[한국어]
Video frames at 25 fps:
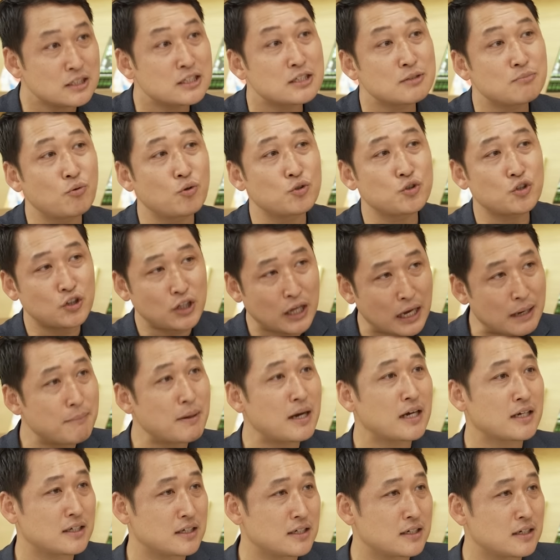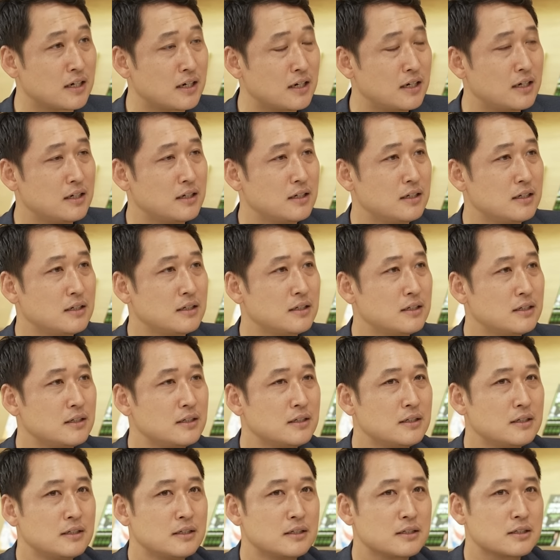25년 하반기가
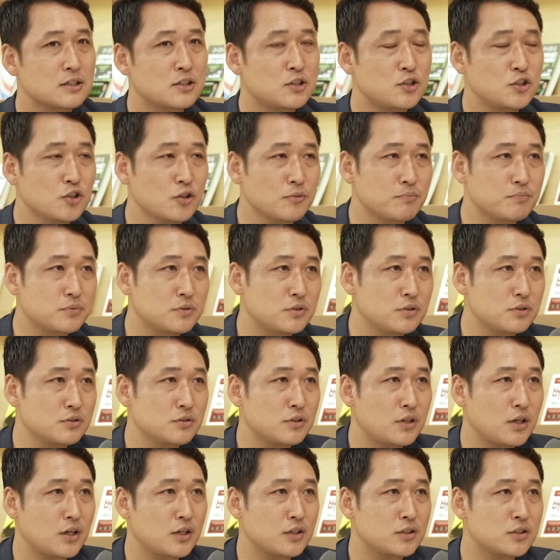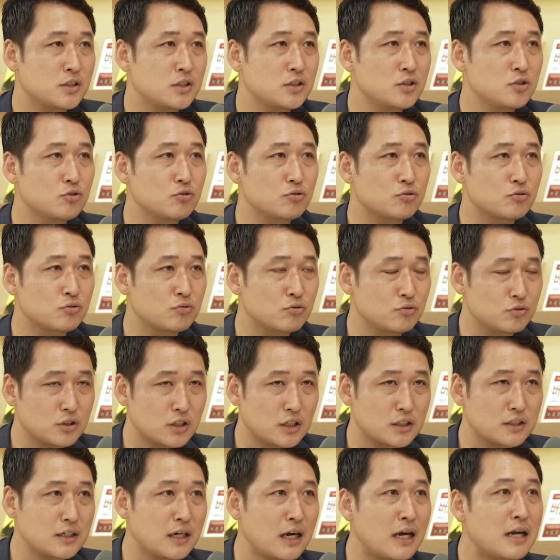기업들의 신규
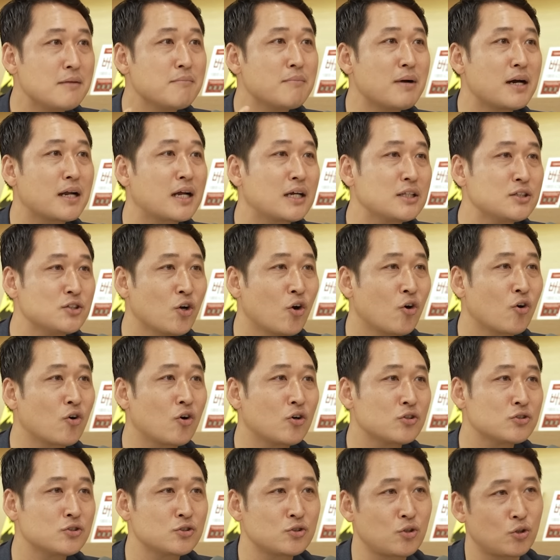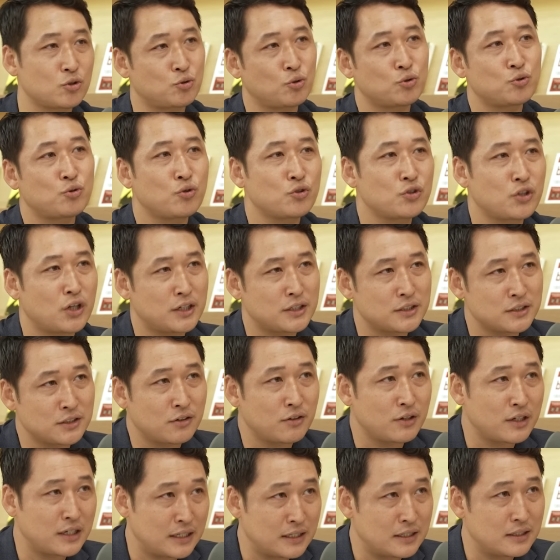투자를 할 만한 여건은 더 조성되는
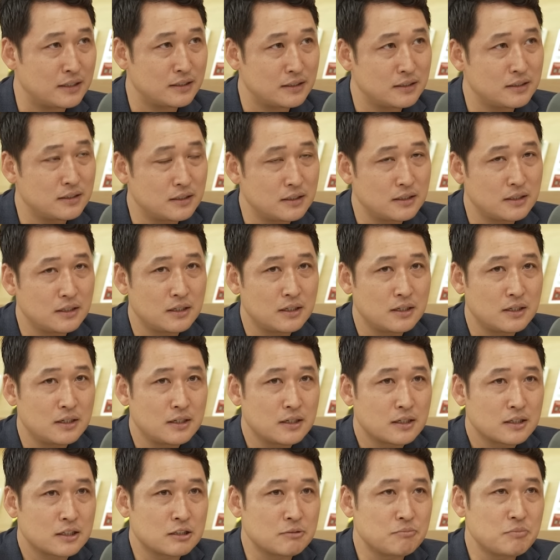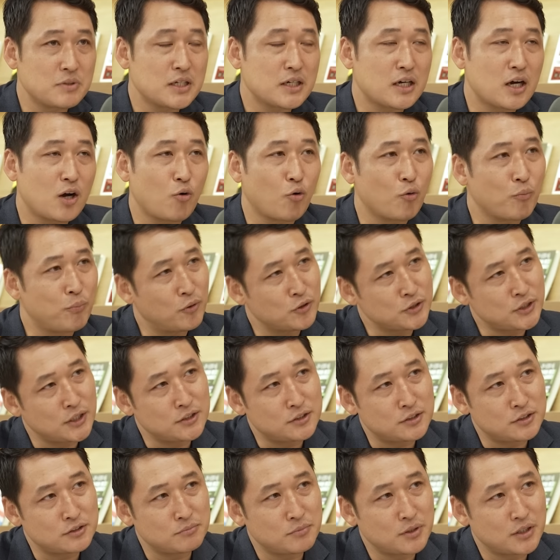거예요. 음. 금리가
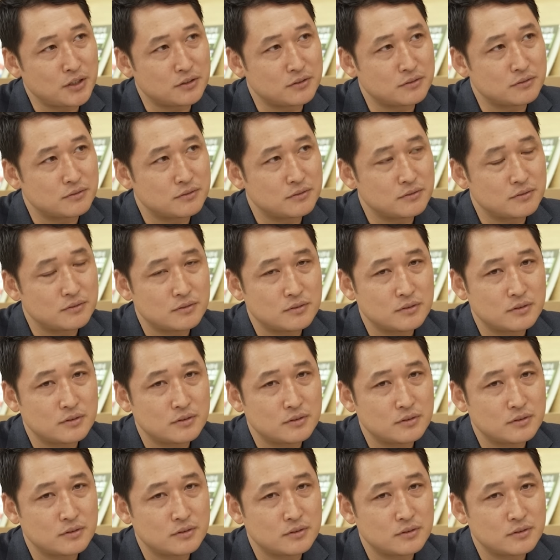5%면